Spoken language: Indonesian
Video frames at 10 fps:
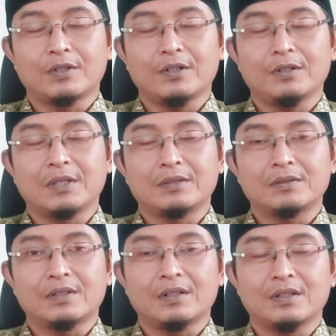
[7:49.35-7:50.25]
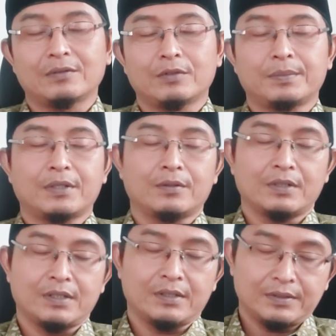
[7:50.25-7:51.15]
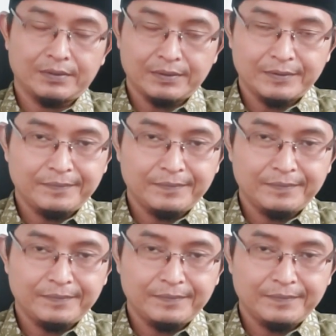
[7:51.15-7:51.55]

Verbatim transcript: warahmatullahi wabarakatuh.